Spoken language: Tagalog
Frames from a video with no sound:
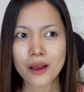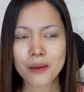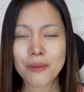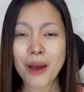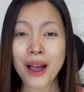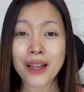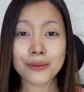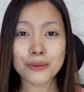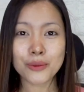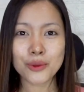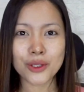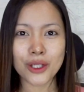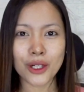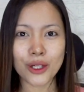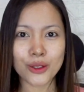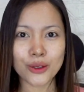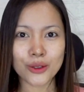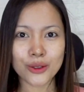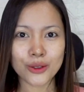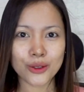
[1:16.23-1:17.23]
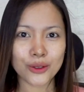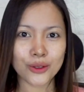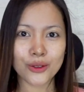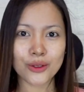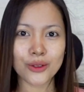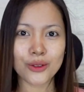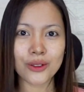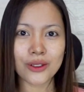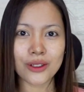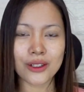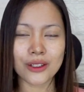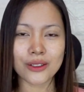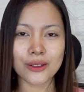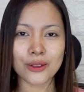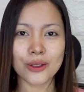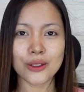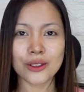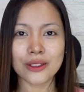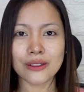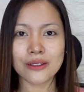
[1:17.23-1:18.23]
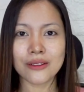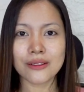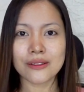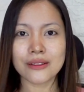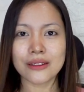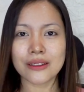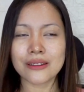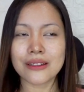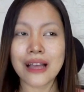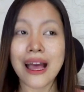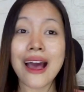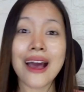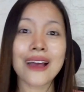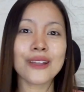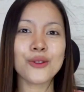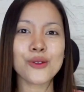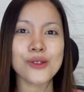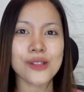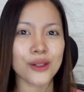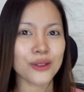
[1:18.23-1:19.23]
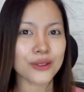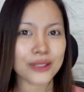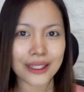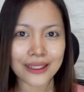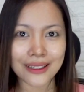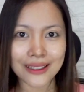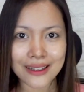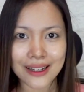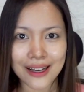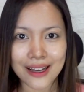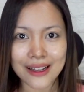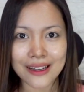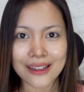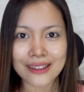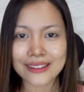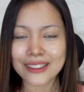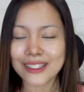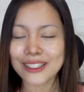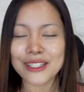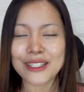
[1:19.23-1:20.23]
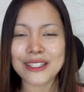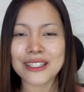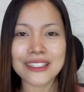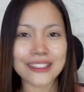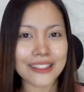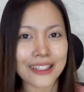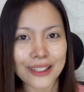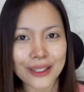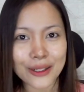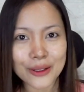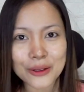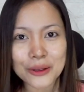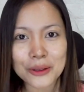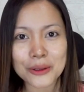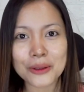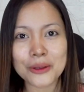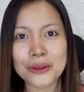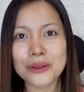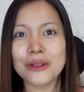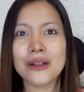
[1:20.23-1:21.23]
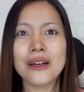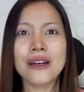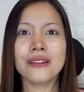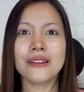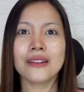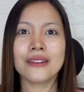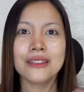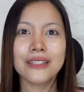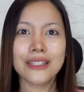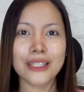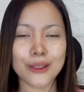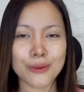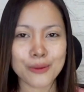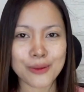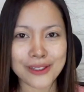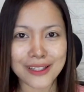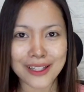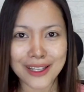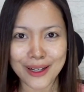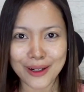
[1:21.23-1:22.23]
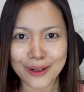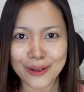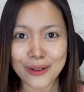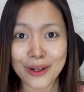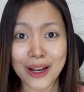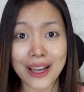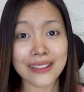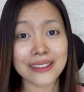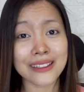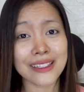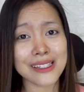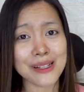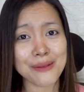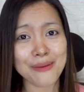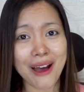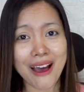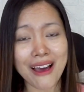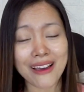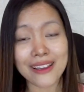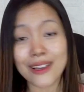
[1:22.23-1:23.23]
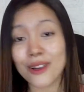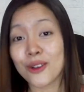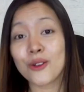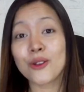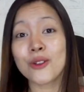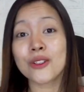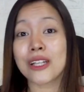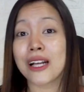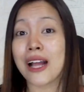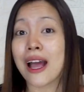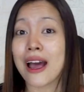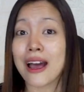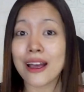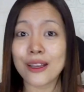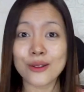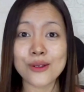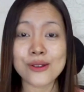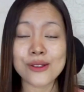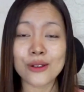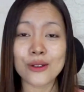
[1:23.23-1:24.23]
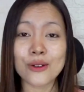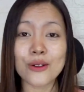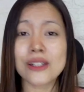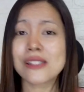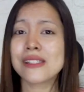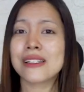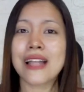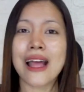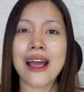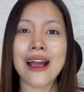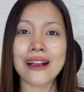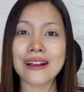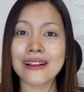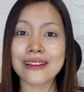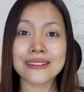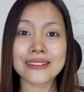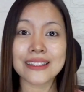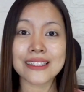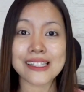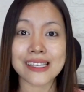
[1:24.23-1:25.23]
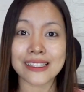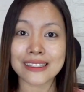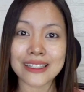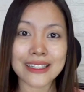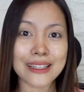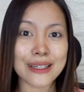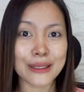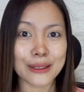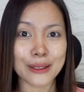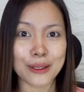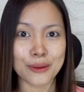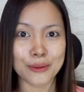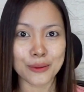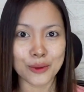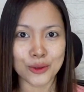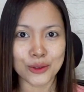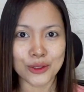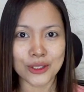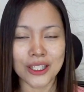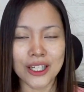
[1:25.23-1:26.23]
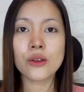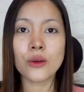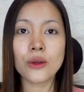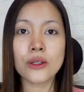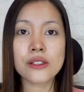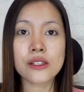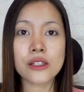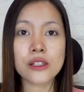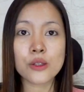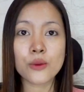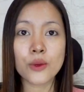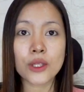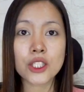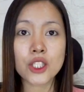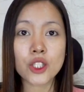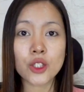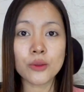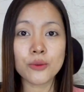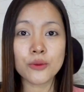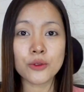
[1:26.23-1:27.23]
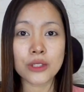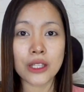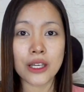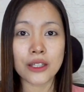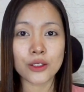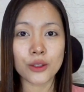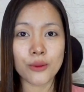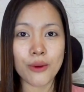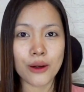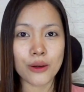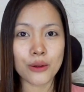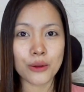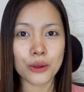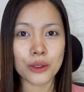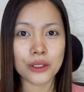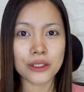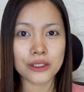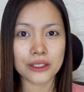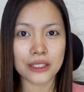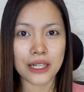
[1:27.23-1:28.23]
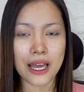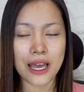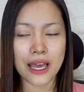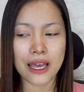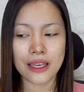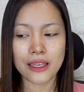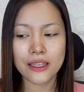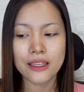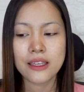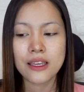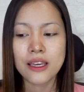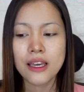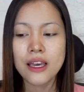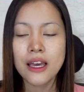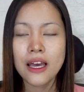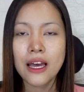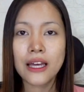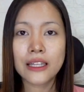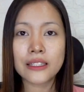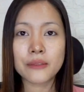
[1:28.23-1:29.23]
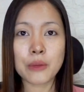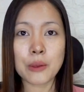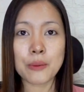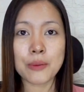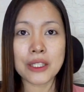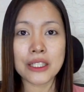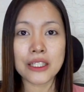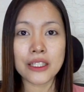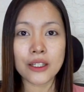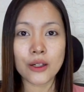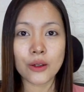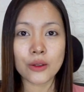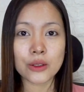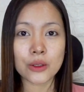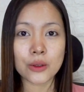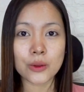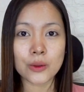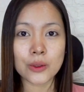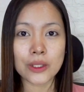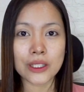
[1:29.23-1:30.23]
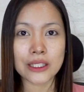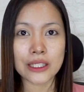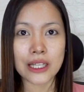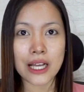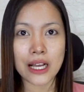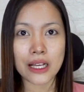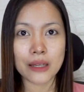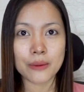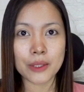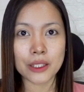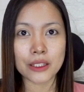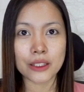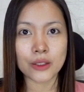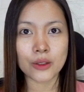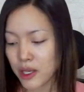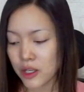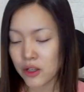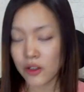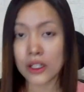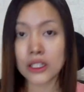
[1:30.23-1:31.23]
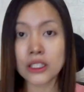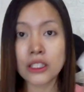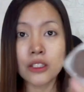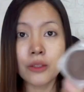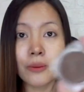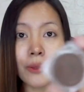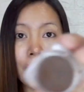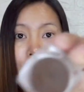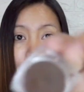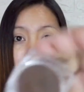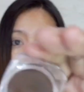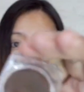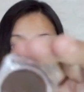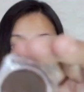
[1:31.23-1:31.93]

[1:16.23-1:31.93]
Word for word: bad mood ako, ganon. Nag-aayos ako talaga. Nagkikilay ako, nagli-lipstick ako. Kahit nasa bahay ako, nag-aayos ako kasi nakakaganda siya talaga ng mood. So, isa-swatch ko muna ito bago ko i-try at pipili ako ng kulay na gagamitin ko. Ganito pala yung